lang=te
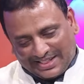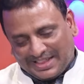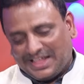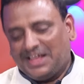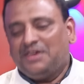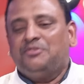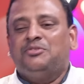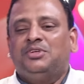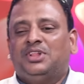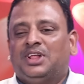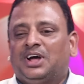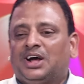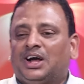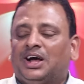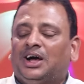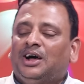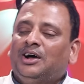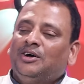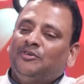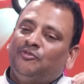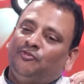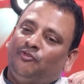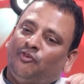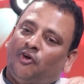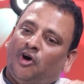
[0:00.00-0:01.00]
అదేవిధంగా
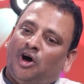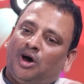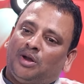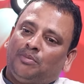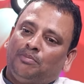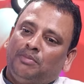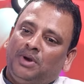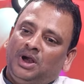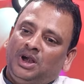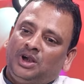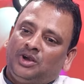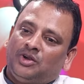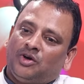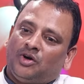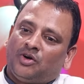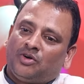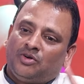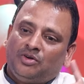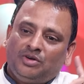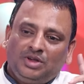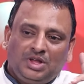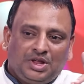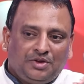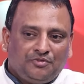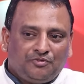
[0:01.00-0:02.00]
ఫార్మల్
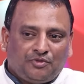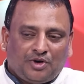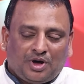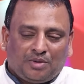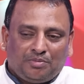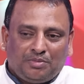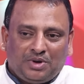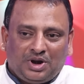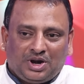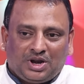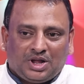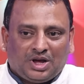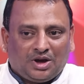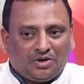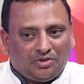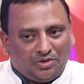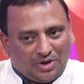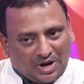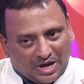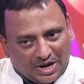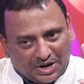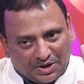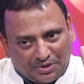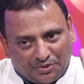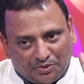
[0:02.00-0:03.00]
టాకు ఇన్ఫార్మల్ టాక్
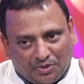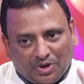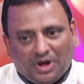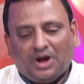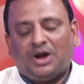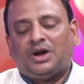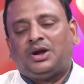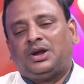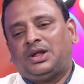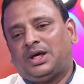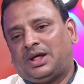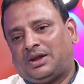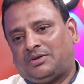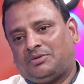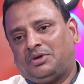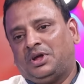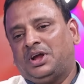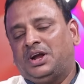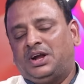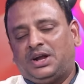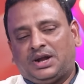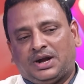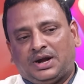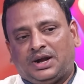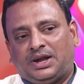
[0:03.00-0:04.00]
అని కూడా అంటారు
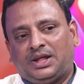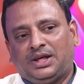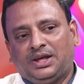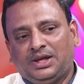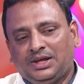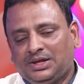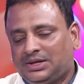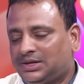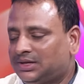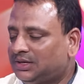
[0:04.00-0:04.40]
ఏంటంటే